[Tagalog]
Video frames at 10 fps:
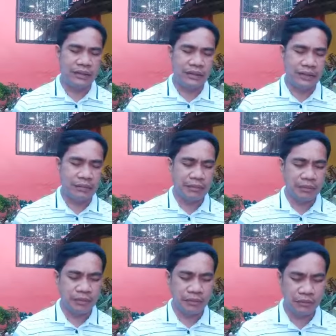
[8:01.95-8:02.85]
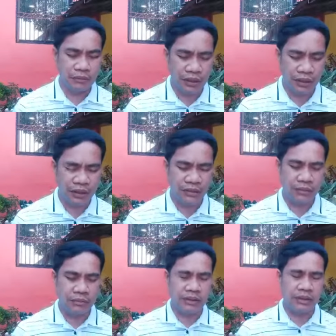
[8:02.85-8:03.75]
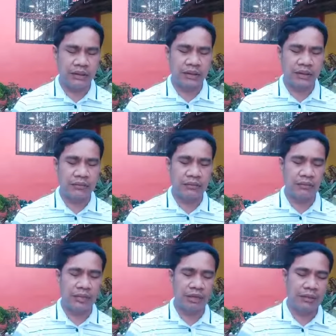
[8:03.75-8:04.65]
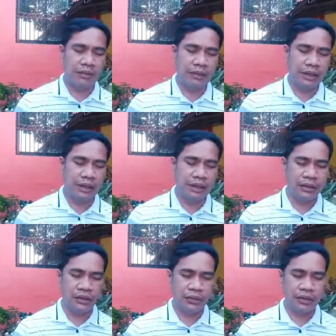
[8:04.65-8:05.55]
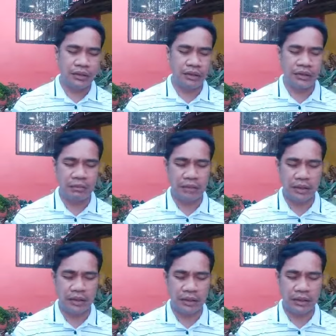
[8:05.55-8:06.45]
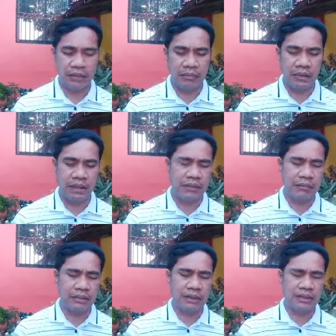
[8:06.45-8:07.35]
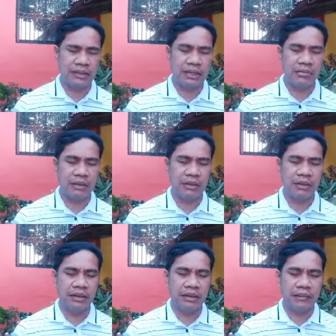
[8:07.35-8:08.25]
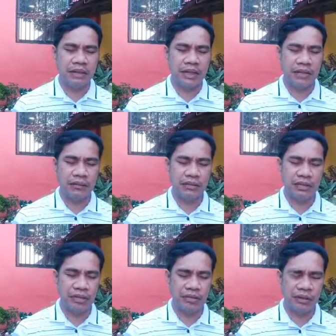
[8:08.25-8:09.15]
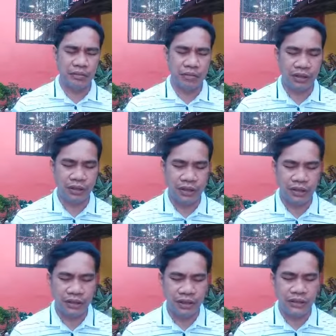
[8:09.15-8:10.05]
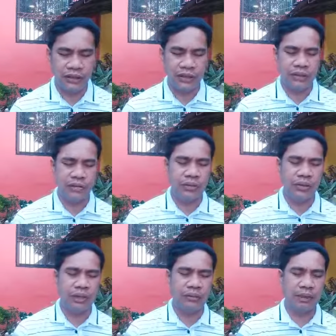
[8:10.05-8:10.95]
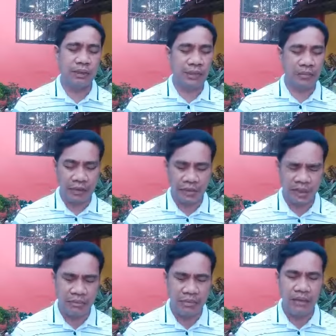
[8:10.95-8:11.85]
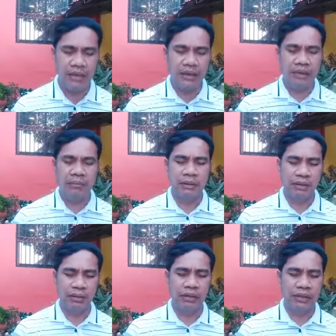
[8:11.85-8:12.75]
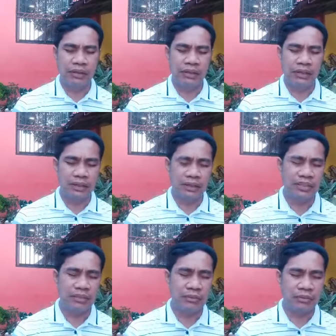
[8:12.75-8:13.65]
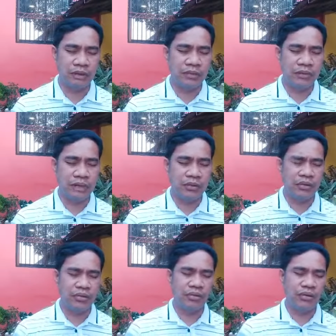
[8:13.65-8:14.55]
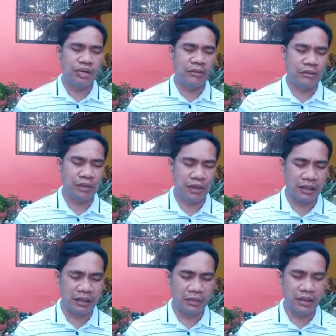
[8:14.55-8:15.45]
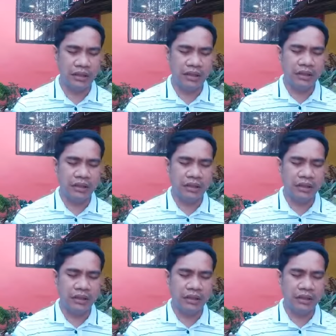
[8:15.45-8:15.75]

Salamat po muli sapagkat alam po namin na ito po isang napakalaking biyaya para sa amin dahil po sa iyong kabutihan, dahil sa iyong uh, pag-ibig sa amin Patuloy na ginigising mo at binabangon mo yung aming mga katawan